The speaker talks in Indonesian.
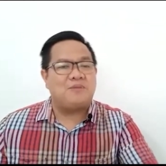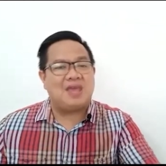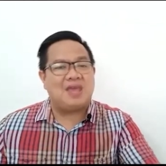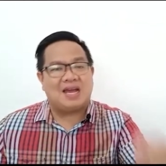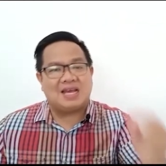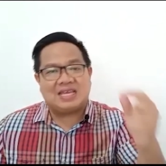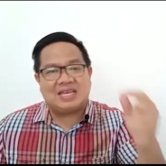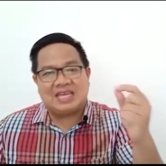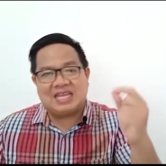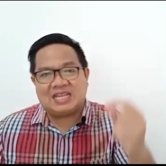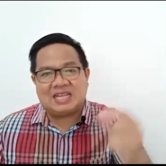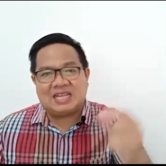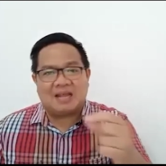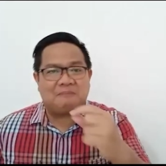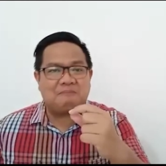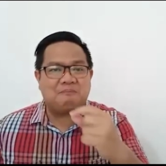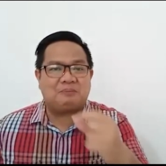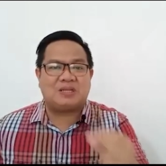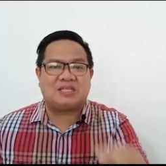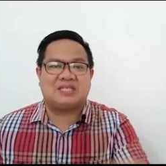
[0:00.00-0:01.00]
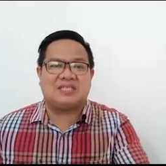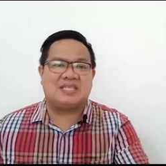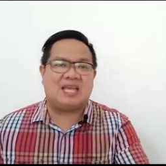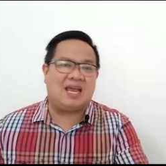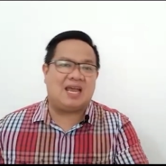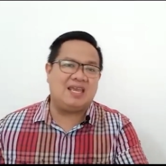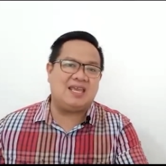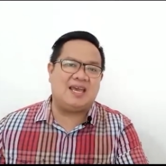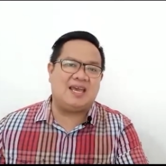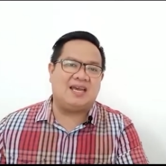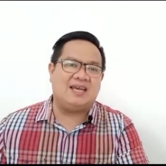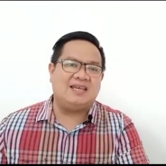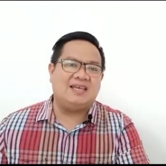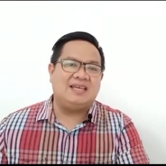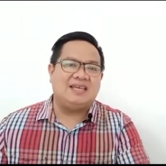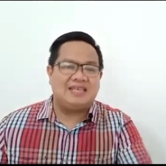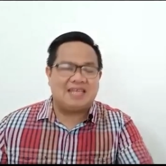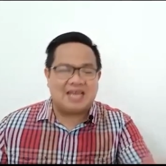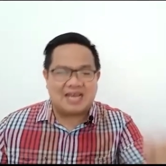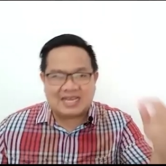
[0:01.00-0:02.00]
yang kita percaya
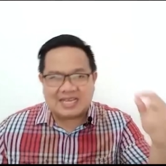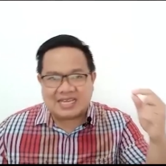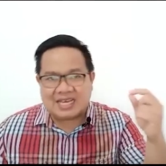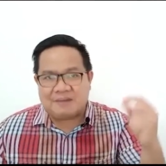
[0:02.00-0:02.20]
yang